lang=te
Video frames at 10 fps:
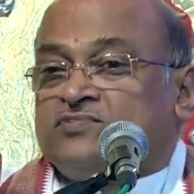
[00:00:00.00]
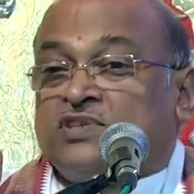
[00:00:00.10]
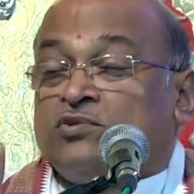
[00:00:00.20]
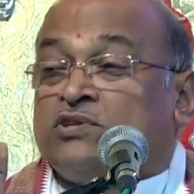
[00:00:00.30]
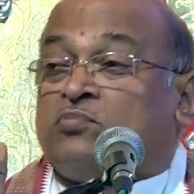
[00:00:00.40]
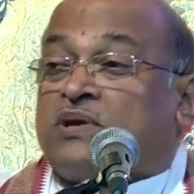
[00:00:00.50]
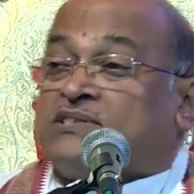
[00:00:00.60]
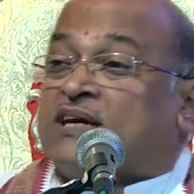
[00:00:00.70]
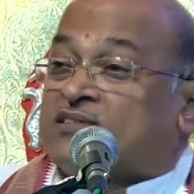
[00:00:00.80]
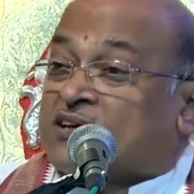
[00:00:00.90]
జీవితం
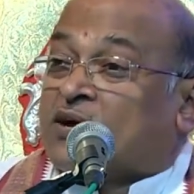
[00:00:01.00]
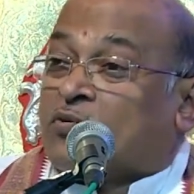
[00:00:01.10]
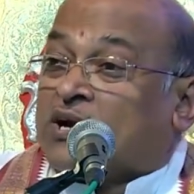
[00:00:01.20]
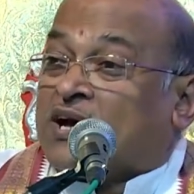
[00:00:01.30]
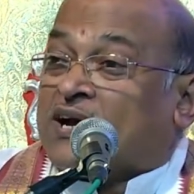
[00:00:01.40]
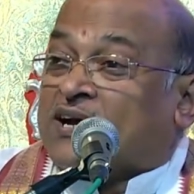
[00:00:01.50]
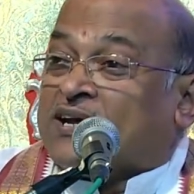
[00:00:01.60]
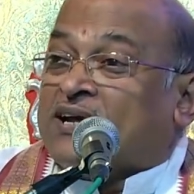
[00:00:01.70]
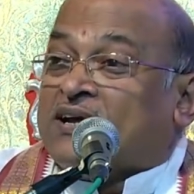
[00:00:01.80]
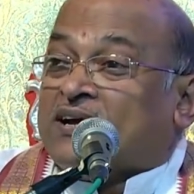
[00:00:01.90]
ప్రశాంతంగా
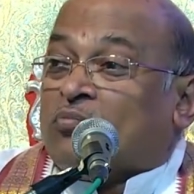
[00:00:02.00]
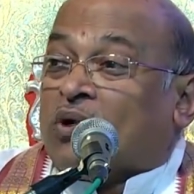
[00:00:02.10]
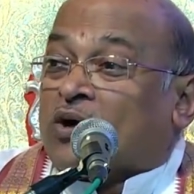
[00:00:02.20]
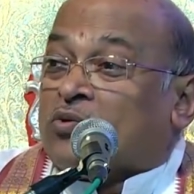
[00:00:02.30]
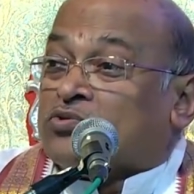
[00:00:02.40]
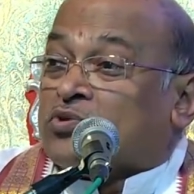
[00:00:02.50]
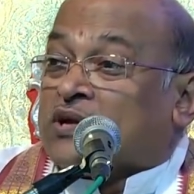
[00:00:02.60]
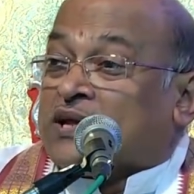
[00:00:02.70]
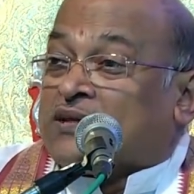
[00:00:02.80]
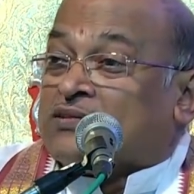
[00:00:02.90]
ఉండాలంటే
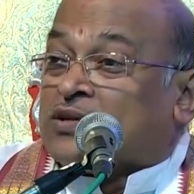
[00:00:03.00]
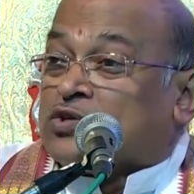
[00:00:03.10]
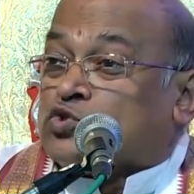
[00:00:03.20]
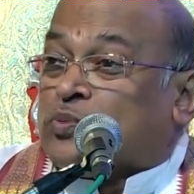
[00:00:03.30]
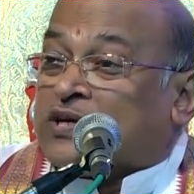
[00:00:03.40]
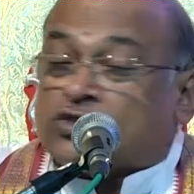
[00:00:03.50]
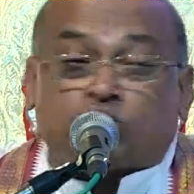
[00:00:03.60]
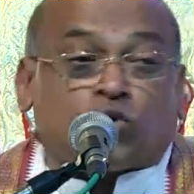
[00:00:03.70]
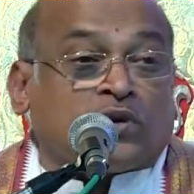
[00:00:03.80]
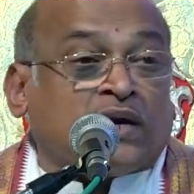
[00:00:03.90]
భగవంతుడు నిరంతరం
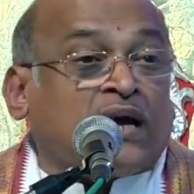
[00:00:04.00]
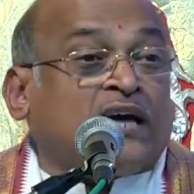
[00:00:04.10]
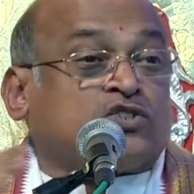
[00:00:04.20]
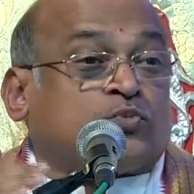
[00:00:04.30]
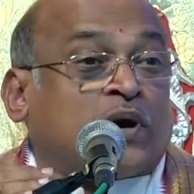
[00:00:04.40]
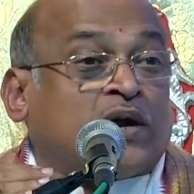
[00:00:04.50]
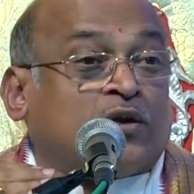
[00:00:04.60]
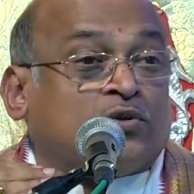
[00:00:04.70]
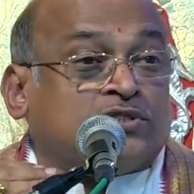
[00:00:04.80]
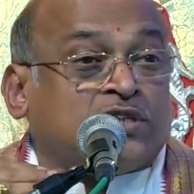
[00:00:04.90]
స్మరిస్తూ ఉండాలి ఆ
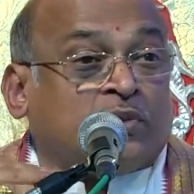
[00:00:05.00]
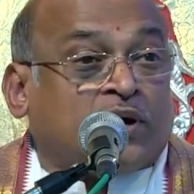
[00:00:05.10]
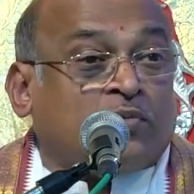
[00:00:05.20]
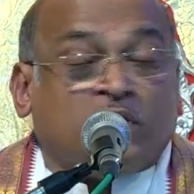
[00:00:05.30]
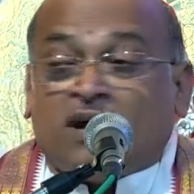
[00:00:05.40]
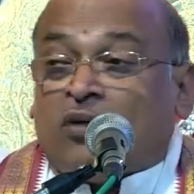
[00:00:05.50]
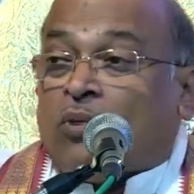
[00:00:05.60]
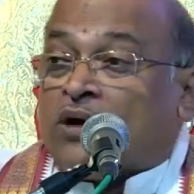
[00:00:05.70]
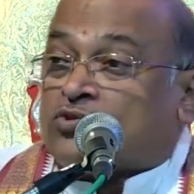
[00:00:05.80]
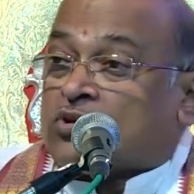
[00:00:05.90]
స్మరణలోంచే మనం
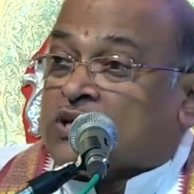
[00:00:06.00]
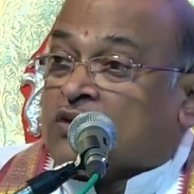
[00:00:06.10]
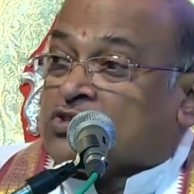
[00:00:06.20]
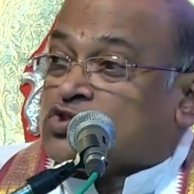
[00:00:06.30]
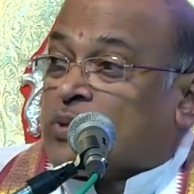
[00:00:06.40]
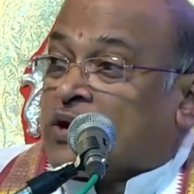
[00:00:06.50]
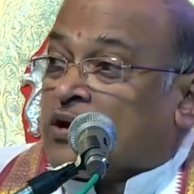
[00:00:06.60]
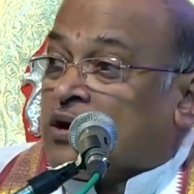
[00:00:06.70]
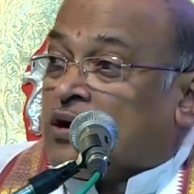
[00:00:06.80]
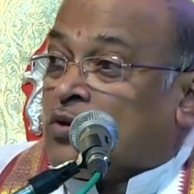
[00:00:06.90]
మాతృదేవ
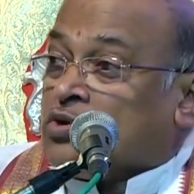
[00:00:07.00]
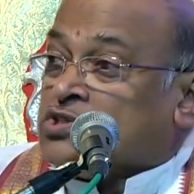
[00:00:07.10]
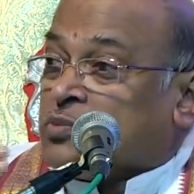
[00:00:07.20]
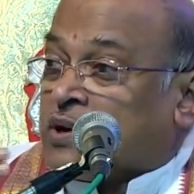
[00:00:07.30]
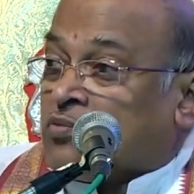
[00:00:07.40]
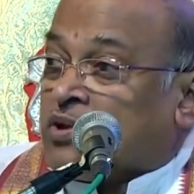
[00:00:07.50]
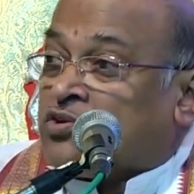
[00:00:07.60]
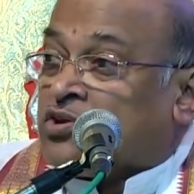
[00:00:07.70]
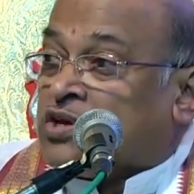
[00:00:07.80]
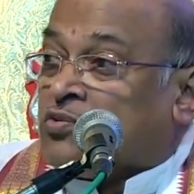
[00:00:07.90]
స్మరణలోంచి మనం
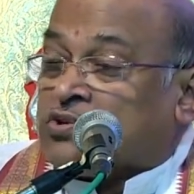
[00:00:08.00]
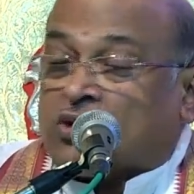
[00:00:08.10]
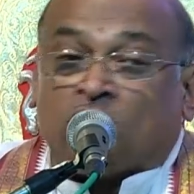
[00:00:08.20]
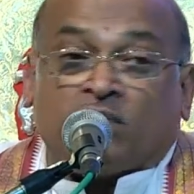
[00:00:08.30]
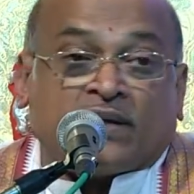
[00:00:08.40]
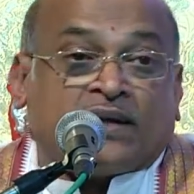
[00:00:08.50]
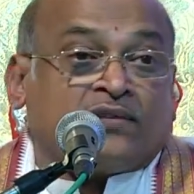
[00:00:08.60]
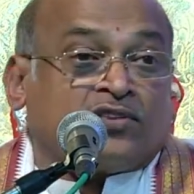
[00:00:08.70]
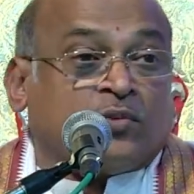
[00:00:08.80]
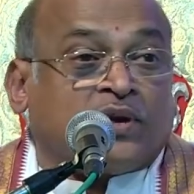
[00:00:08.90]
నిత్య జీవితంలో
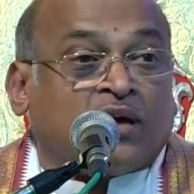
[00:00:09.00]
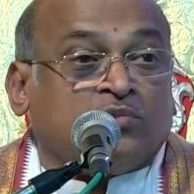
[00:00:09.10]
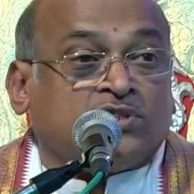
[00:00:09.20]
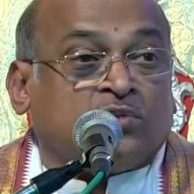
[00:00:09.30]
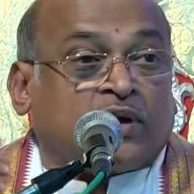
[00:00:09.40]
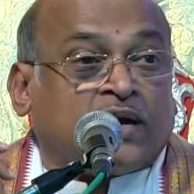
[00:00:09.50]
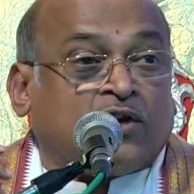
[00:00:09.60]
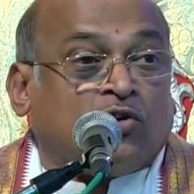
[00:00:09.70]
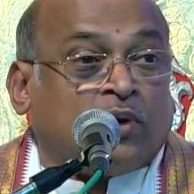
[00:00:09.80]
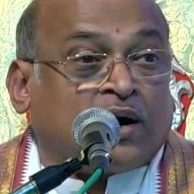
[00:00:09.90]
వేదాంతం అనే అంశం
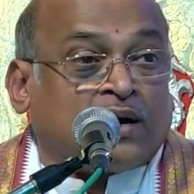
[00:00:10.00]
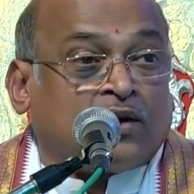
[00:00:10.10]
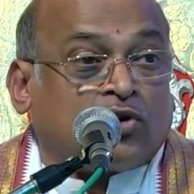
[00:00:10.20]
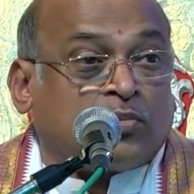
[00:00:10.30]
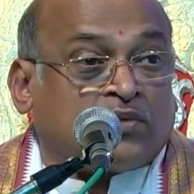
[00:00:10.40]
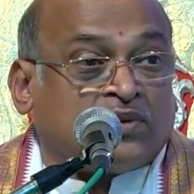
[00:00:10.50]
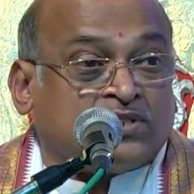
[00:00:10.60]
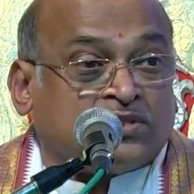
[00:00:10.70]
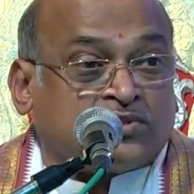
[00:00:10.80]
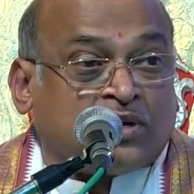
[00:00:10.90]
రెండవ భాగంలోకి
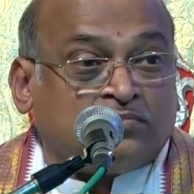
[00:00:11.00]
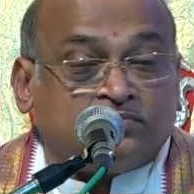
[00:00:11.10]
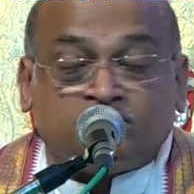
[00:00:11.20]
ప్రవేశిస్తాం